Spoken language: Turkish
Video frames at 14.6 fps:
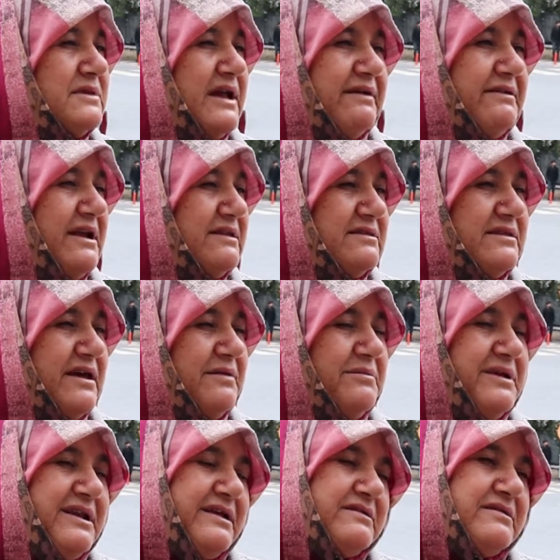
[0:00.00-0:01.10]
devlet de
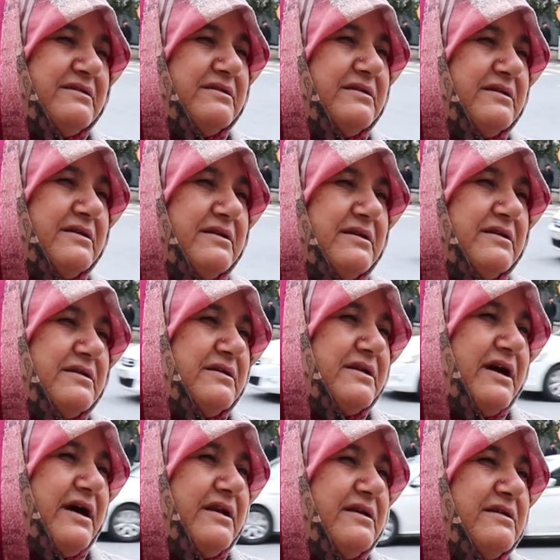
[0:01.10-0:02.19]
milletin
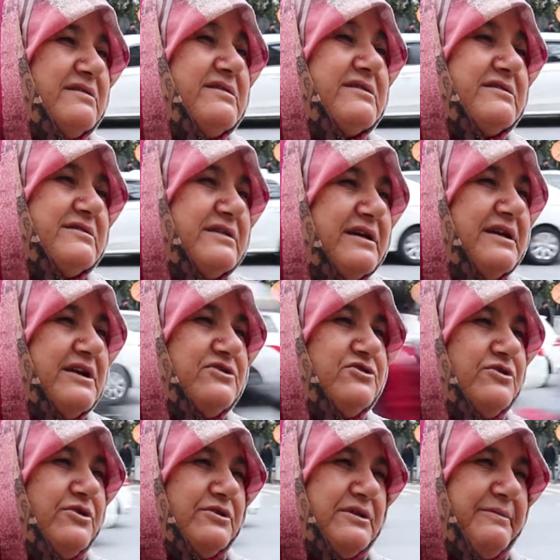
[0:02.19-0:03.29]
yani sırtından
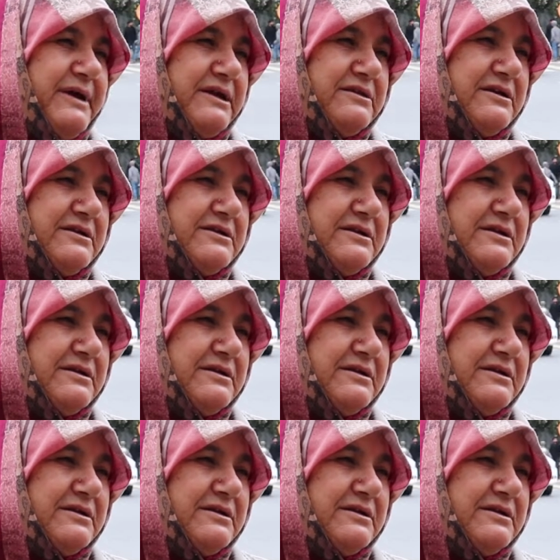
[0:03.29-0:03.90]
geçiniyor demektir.